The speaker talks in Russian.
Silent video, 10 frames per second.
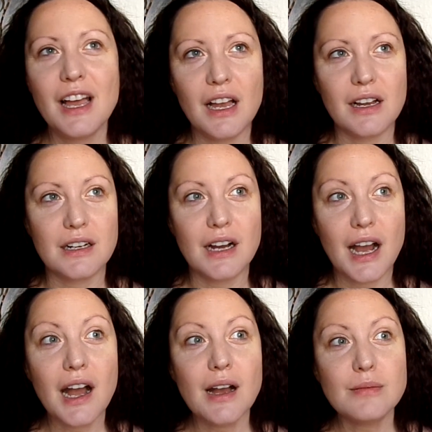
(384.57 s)
а,
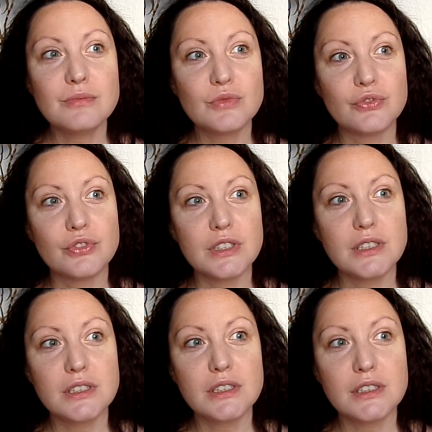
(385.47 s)
а
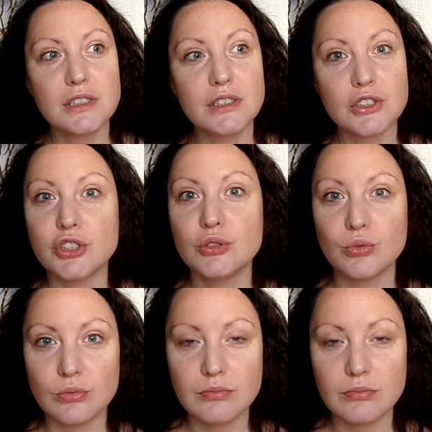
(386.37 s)
в Читу.